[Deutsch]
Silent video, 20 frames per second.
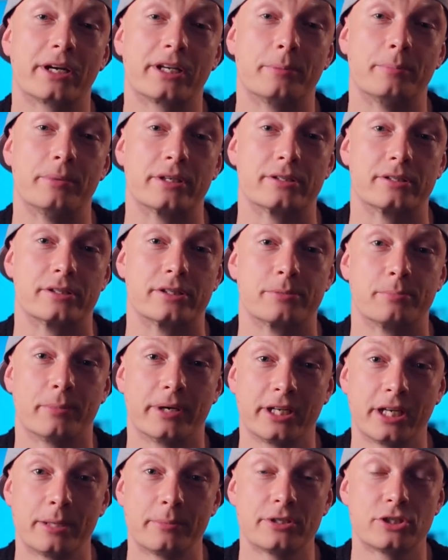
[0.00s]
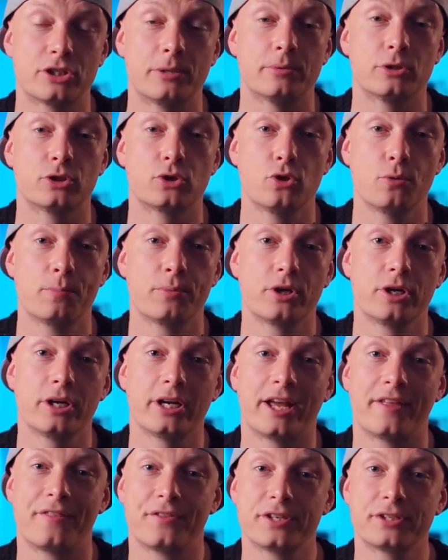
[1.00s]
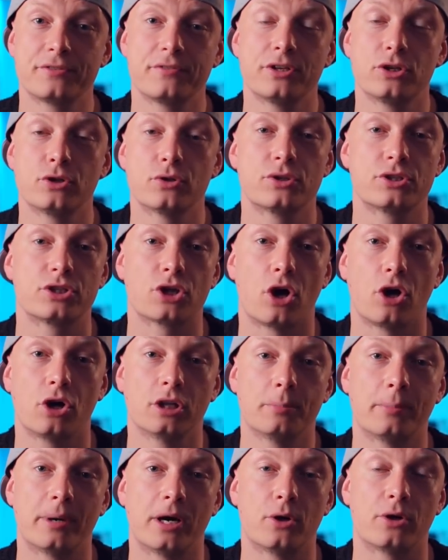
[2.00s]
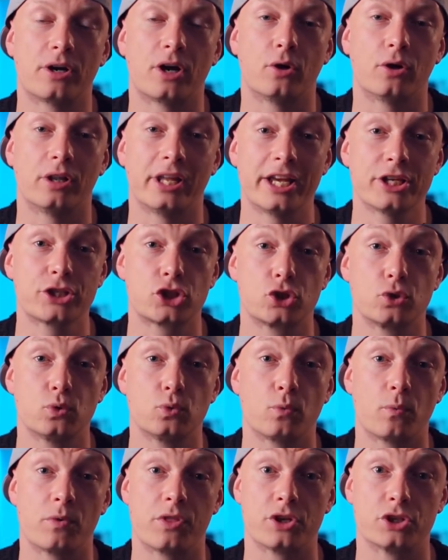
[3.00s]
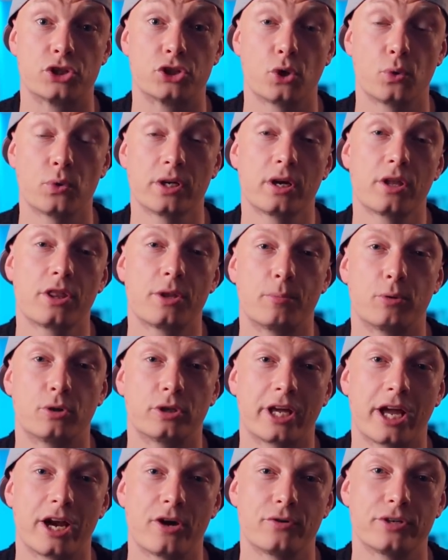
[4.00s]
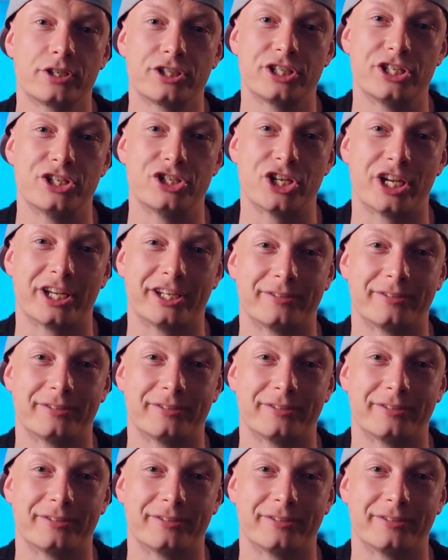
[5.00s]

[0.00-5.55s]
leidenschaftlicher Fotograf und Videograf. Nach dem Studium hat es ihn äh, nach einem Job nach